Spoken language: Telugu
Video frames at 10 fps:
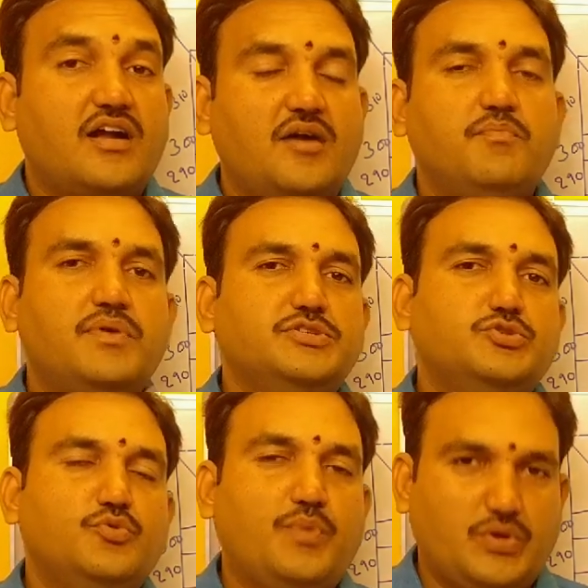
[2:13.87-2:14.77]

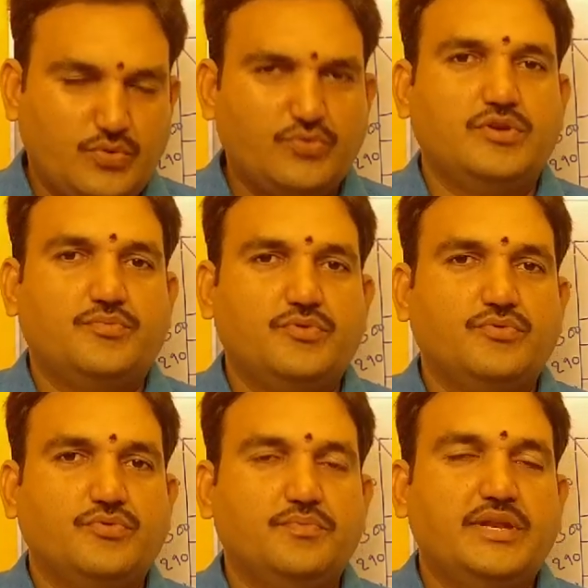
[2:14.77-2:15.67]
కాంపాస్తో
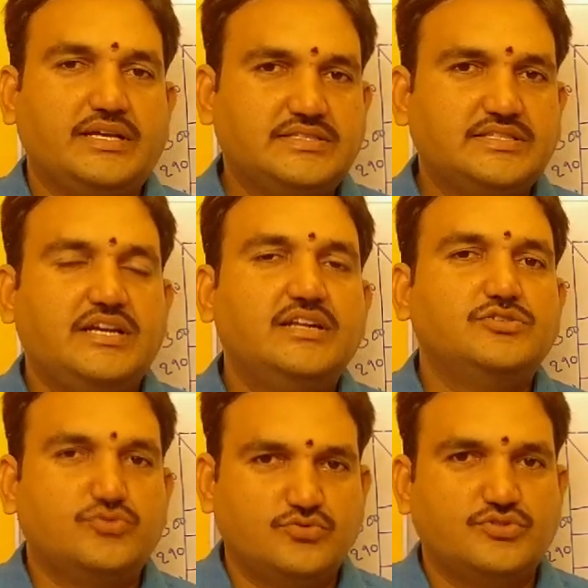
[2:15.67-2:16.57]
పట్టుకున్నప్పుడు మీరు
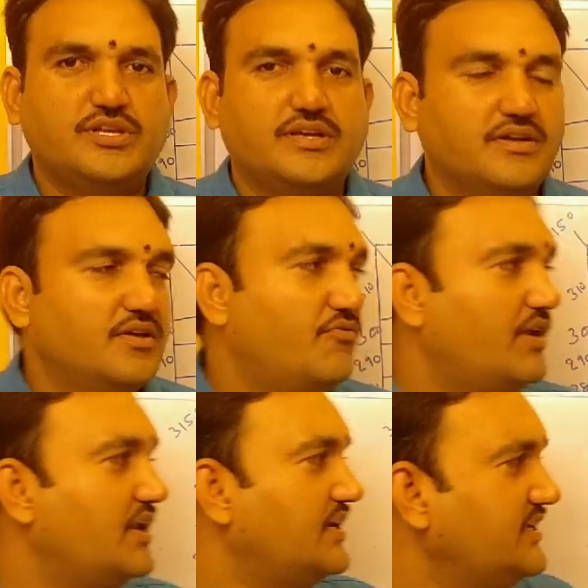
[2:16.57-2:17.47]
ఎగ్జాక్ట్లీ చూస్తే
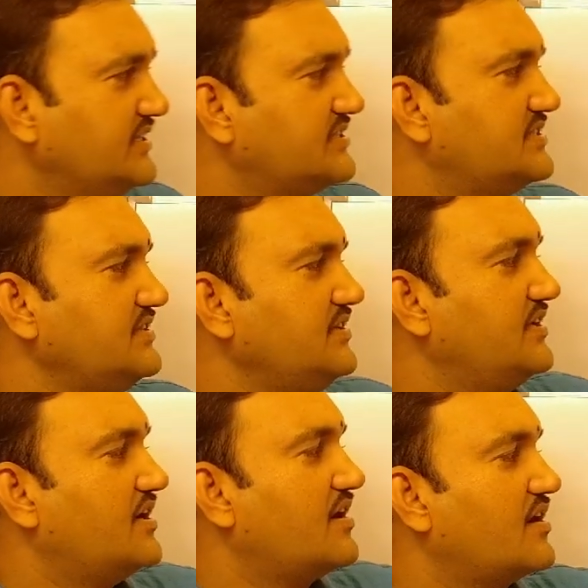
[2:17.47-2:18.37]
వాళ్ళ ఈస్ట్
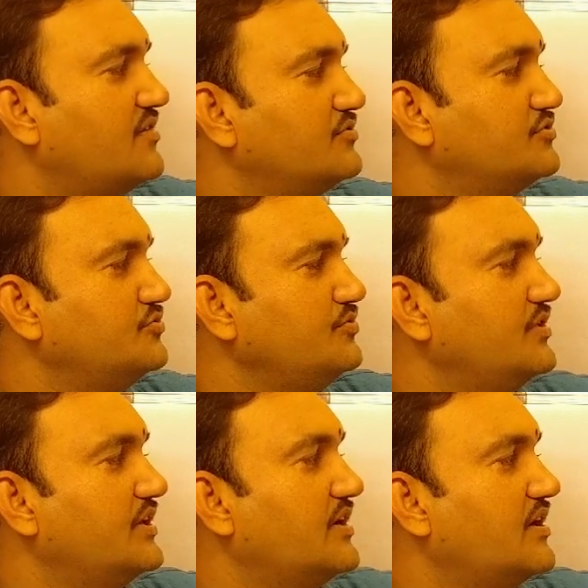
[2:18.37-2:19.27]
ఇక్కడ రావచ్చు
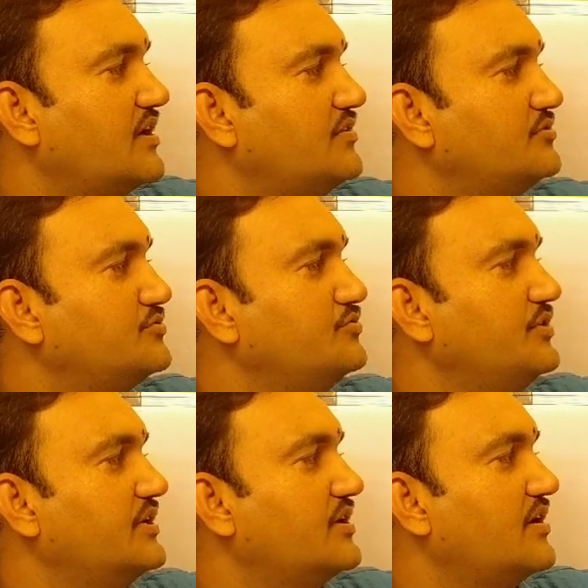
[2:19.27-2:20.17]
ఇక్కడ రావచ్చు
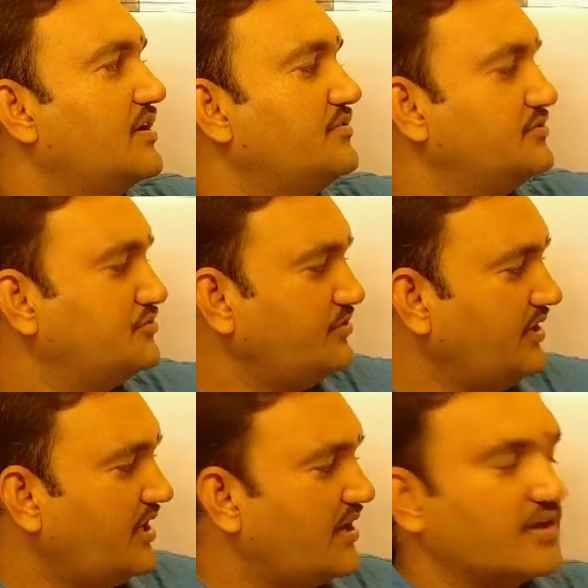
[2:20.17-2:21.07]
ఇక్కడ రావచ్చు
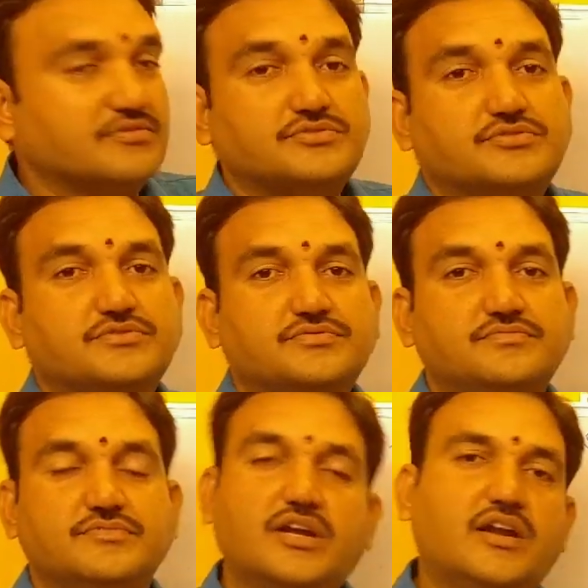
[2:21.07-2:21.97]
ఇక్కడ రావచ్చు
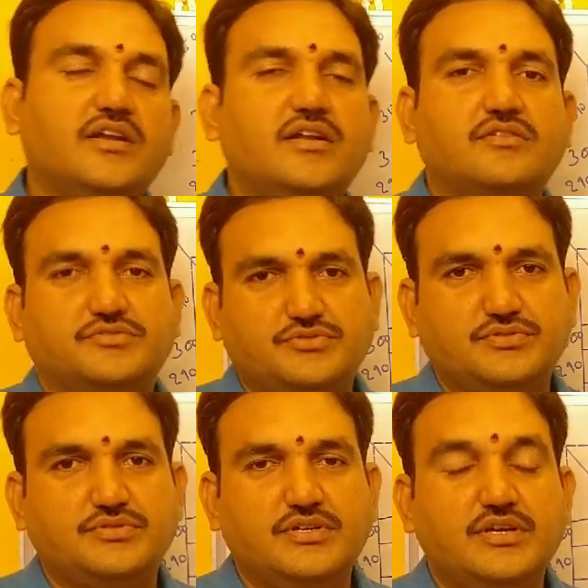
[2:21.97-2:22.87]
ఎక్కడైనా
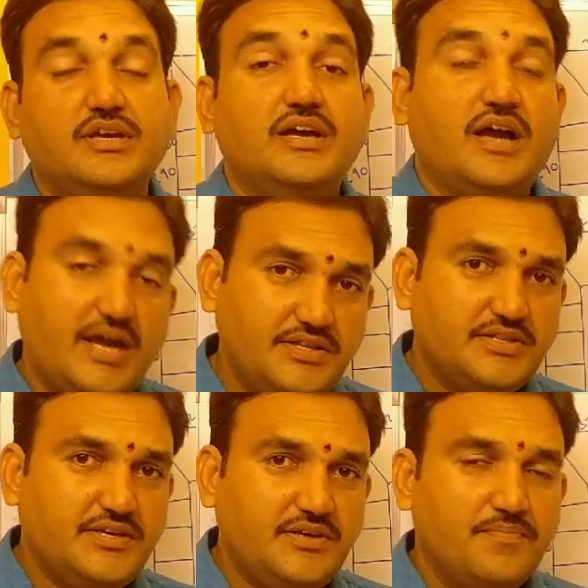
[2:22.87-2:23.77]
రావచ్చు అయితే